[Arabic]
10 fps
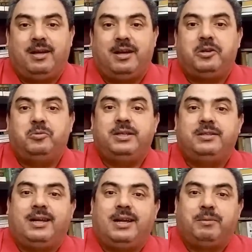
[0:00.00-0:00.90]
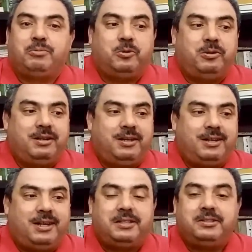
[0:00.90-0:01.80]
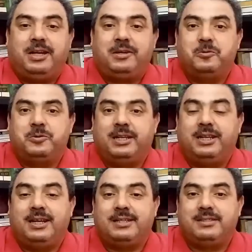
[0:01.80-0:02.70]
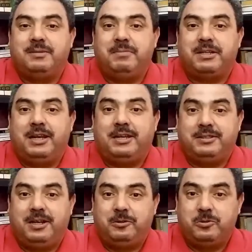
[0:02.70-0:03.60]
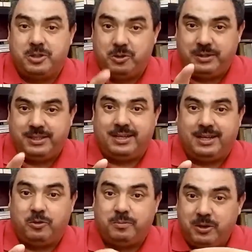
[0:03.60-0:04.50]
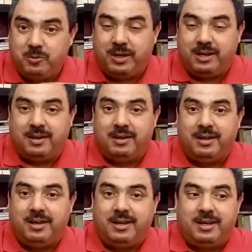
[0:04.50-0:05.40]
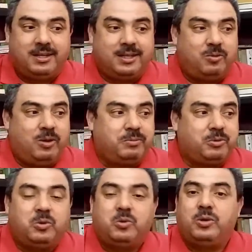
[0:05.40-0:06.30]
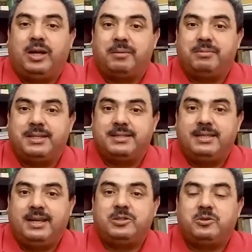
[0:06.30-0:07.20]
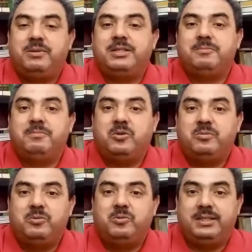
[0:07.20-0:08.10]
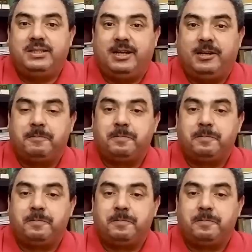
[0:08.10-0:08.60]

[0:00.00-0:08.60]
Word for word: الويندال هبطوا الاندلس عليها تسمات الاندلس الويندال هما الوالا كانوا هبطوا والعرب ديك الساعات هما اللي سماهم الويندال